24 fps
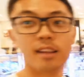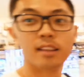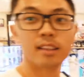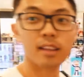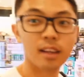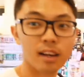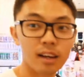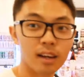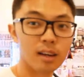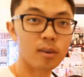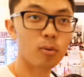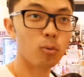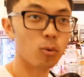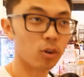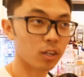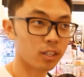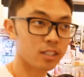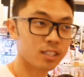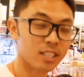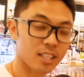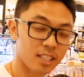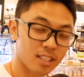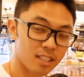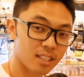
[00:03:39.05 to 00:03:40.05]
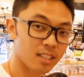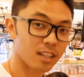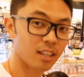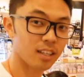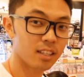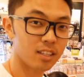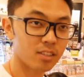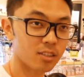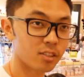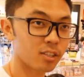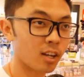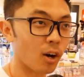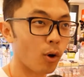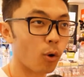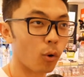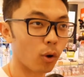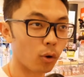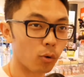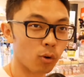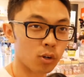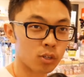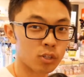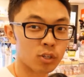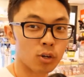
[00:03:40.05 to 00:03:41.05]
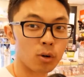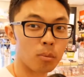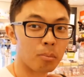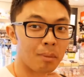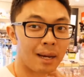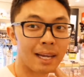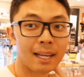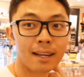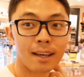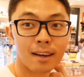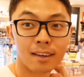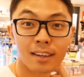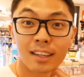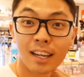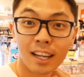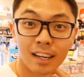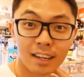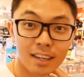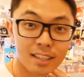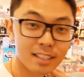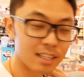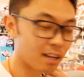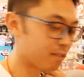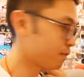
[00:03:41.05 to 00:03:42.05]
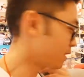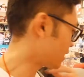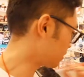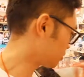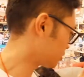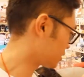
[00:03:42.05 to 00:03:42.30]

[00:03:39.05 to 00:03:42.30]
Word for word: 那我跟杰西呢，一直想回国之后买两个懒人沙发，